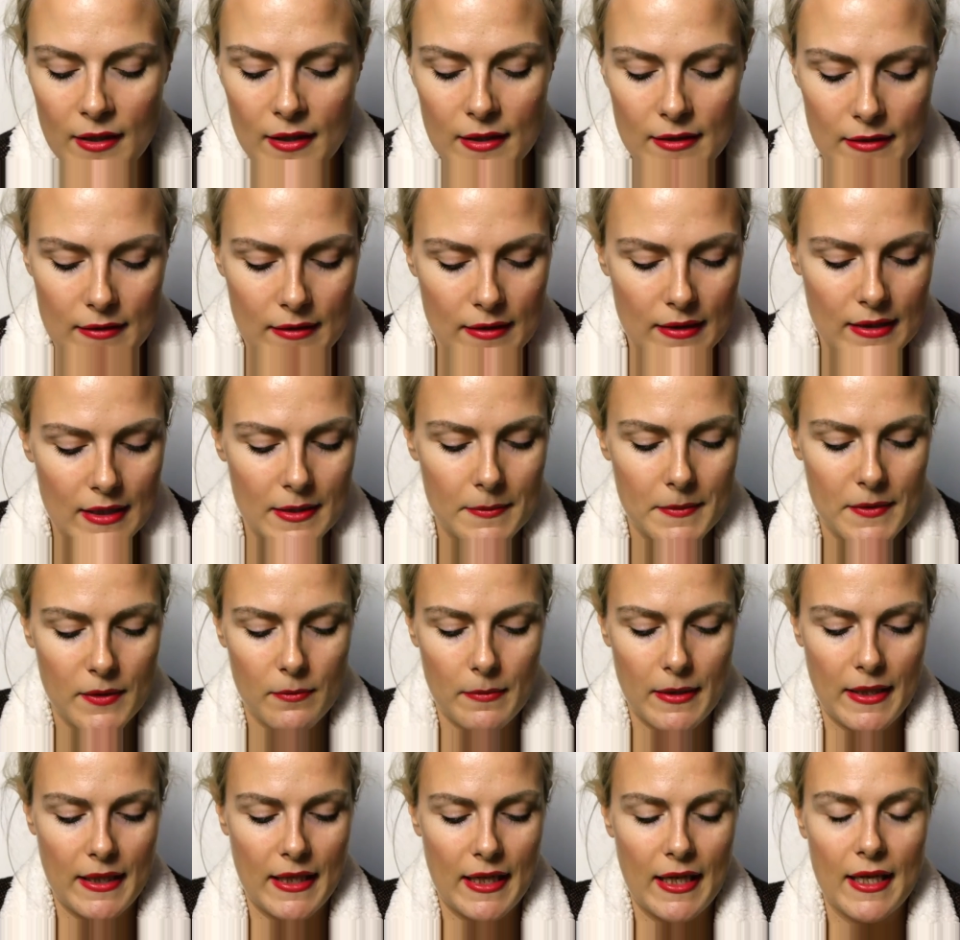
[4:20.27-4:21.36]
Das ist jetzt erstmal so
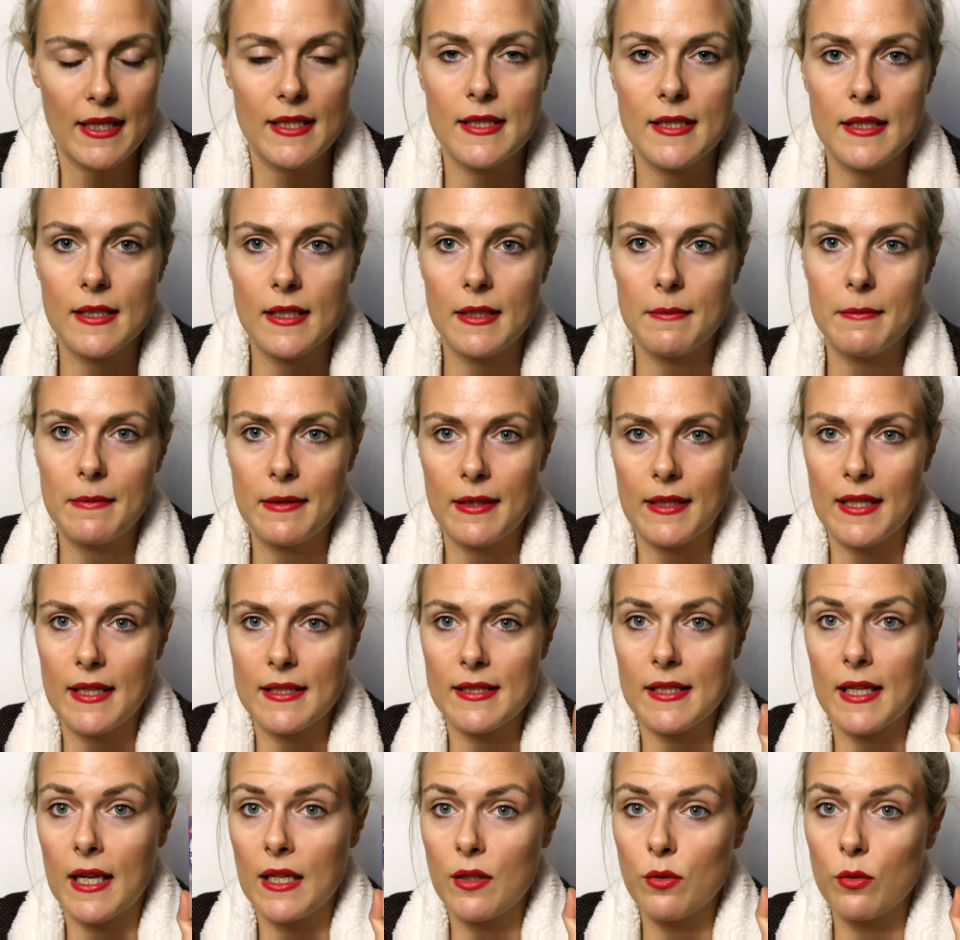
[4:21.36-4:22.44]
mein erster, mein
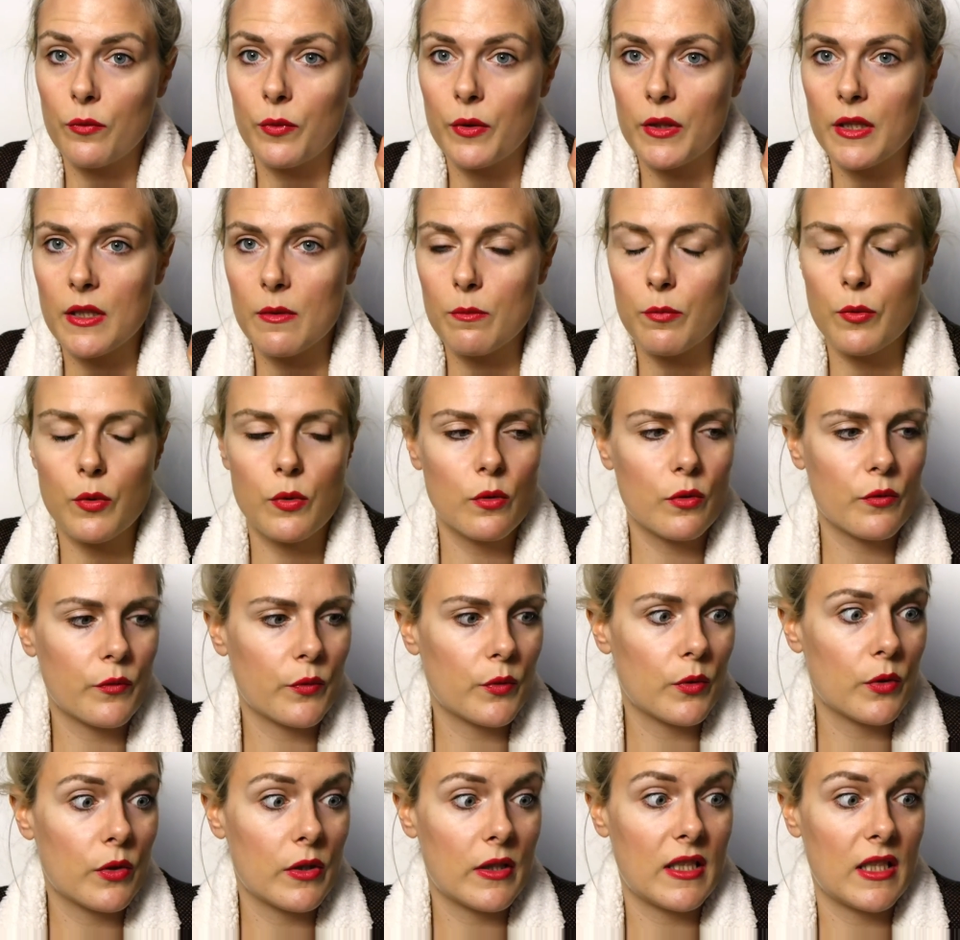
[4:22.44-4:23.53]
erster Eindruck von diesem Produkt.
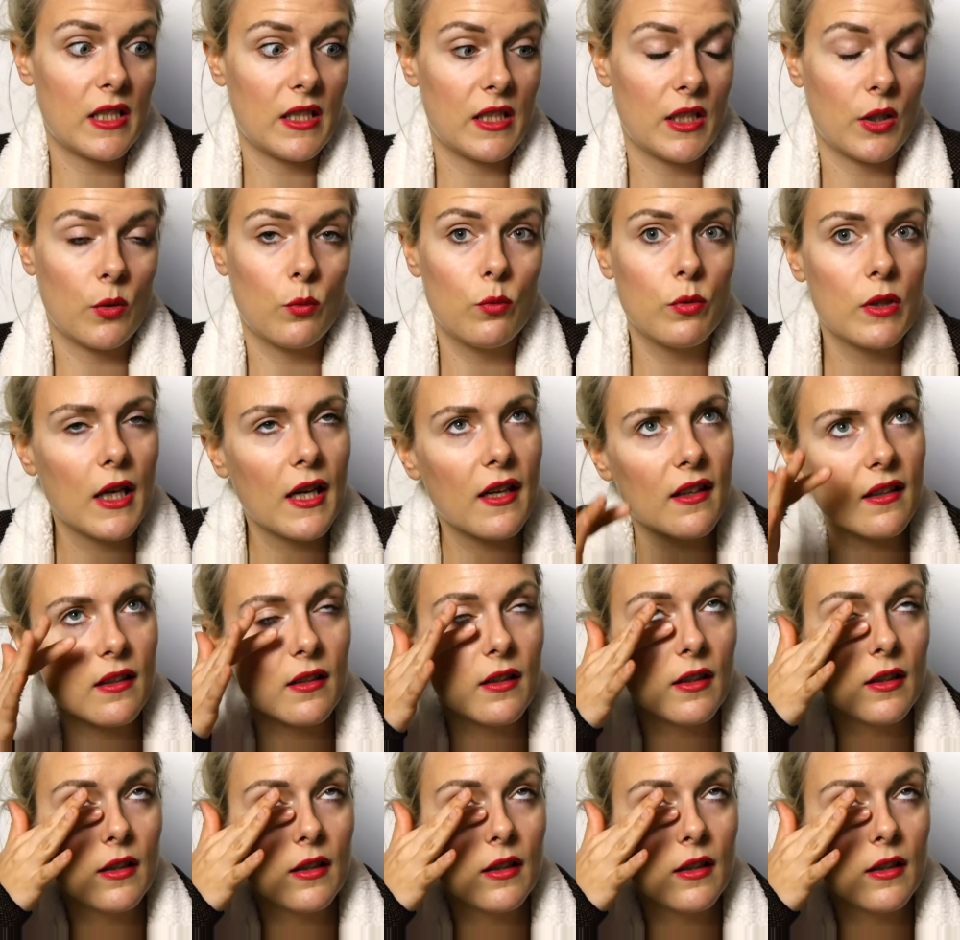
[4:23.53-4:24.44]
Fühlt sich sehr, sehr gut an.